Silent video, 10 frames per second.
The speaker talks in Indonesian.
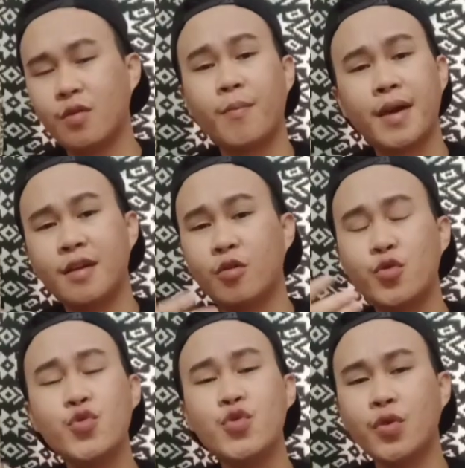no matter
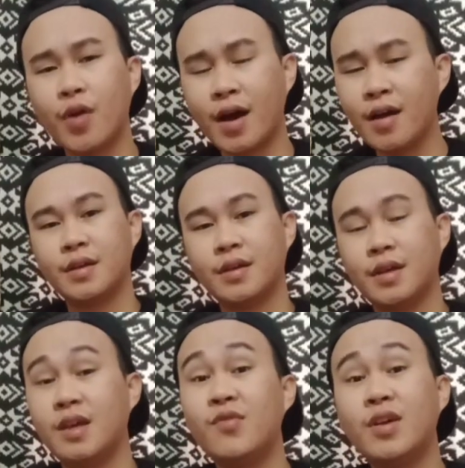who you are,
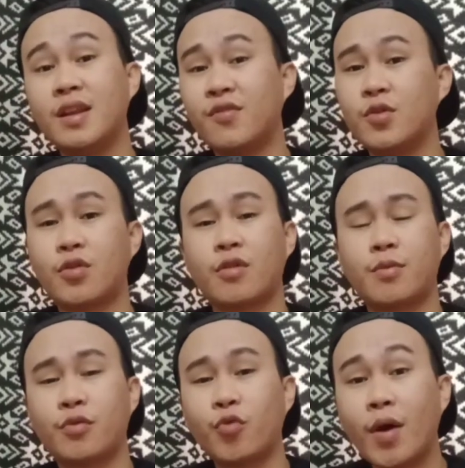even if you
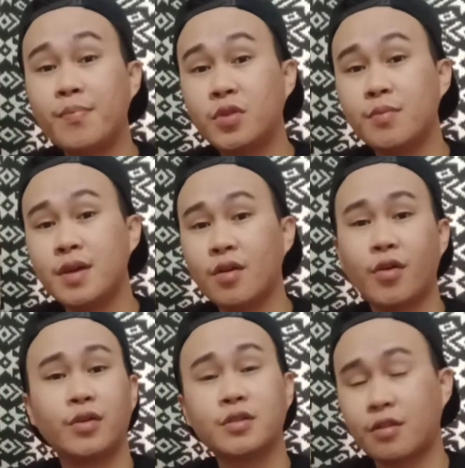subscribe to me or
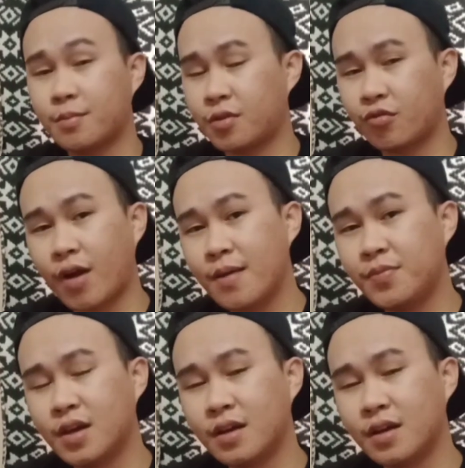not subscribed,